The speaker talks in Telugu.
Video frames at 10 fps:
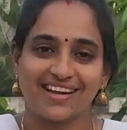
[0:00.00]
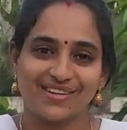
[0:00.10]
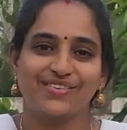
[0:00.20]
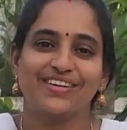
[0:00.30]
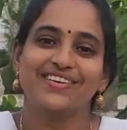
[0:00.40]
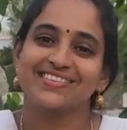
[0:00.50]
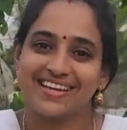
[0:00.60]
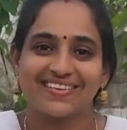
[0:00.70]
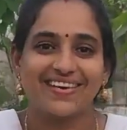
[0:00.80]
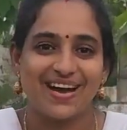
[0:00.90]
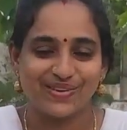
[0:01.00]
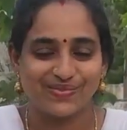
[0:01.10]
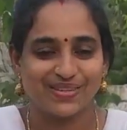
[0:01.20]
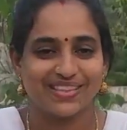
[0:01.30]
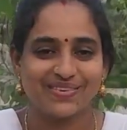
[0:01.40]
ఎక్కడ వీడియో సగంలో
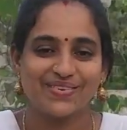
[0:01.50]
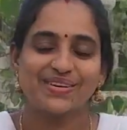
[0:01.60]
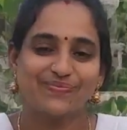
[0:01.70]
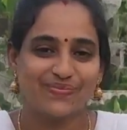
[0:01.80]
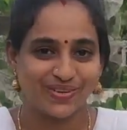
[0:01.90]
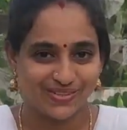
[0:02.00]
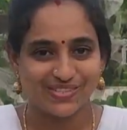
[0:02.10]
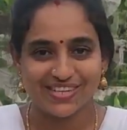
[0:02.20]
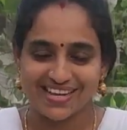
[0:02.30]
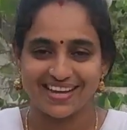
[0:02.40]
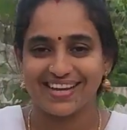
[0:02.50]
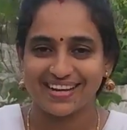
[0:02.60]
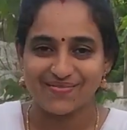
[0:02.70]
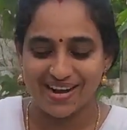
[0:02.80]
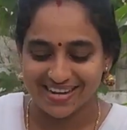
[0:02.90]
ఆగిపోద్దేమో కొంచెం
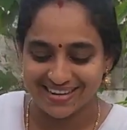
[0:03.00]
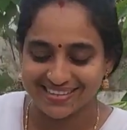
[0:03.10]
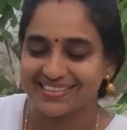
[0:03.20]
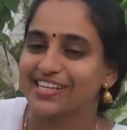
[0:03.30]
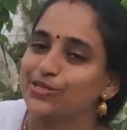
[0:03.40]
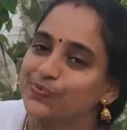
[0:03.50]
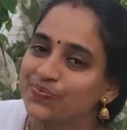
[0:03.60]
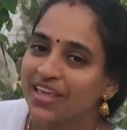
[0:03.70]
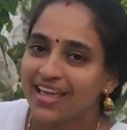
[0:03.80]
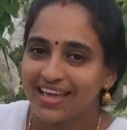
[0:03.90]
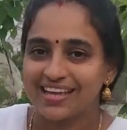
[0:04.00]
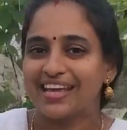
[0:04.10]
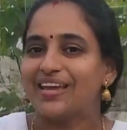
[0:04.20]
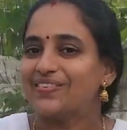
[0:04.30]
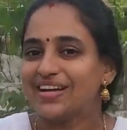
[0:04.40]
కంగారుగా మాట్లాడుతున్నాను ఏమీ